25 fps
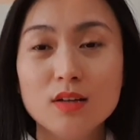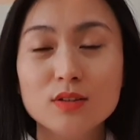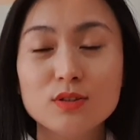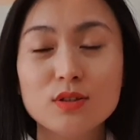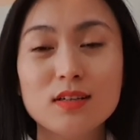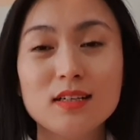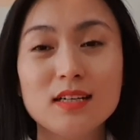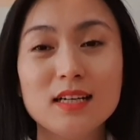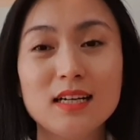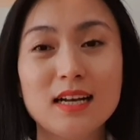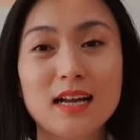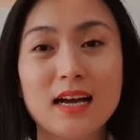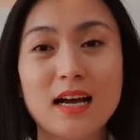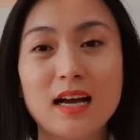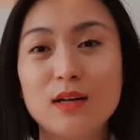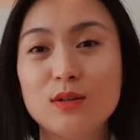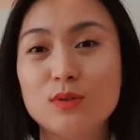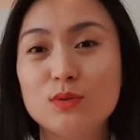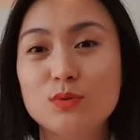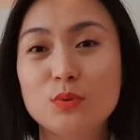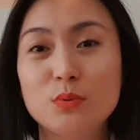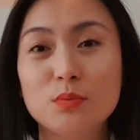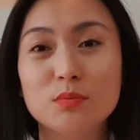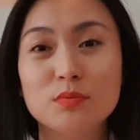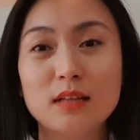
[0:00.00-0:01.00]
cho nên là
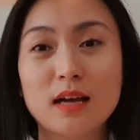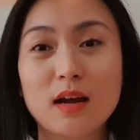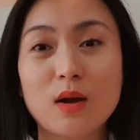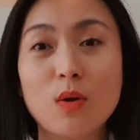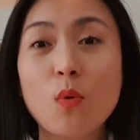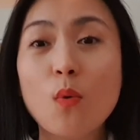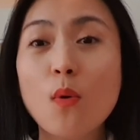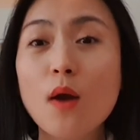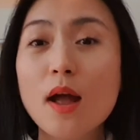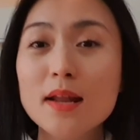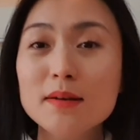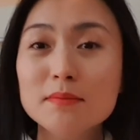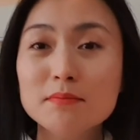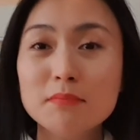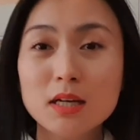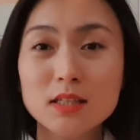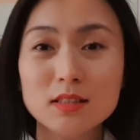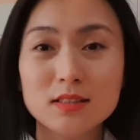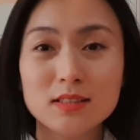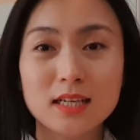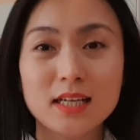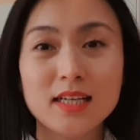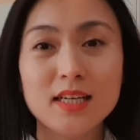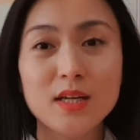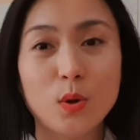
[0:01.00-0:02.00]
chúng ta quên mất
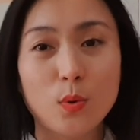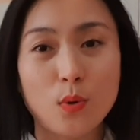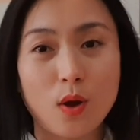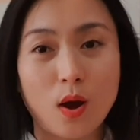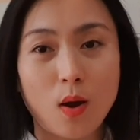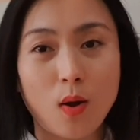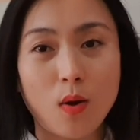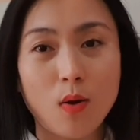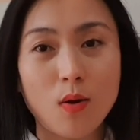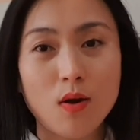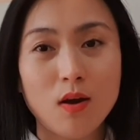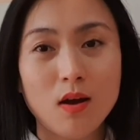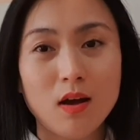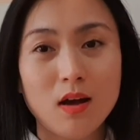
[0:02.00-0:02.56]
cái điều đó.